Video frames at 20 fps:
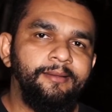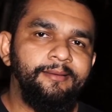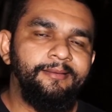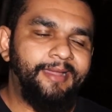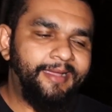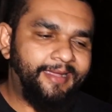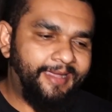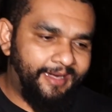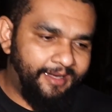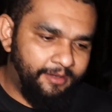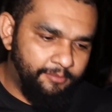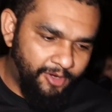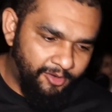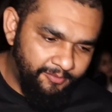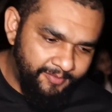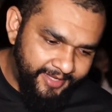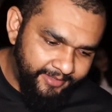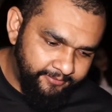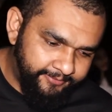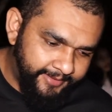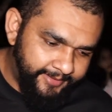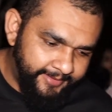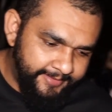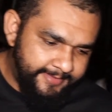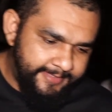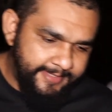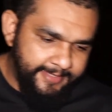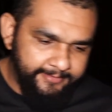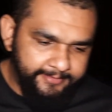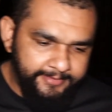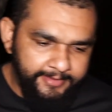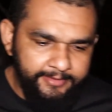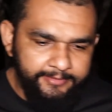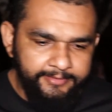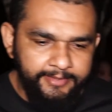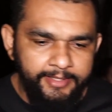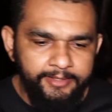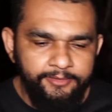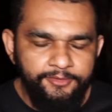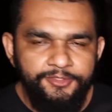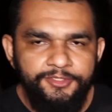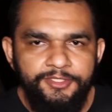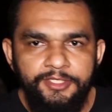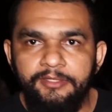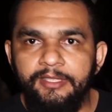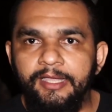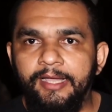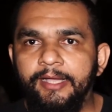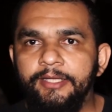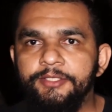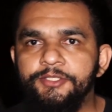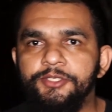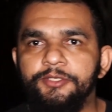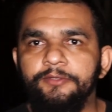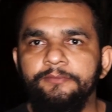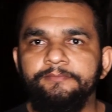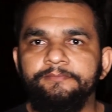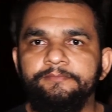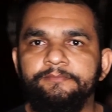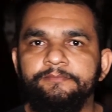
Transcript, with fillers: Naquele momento ele tinha 30 anos de idade.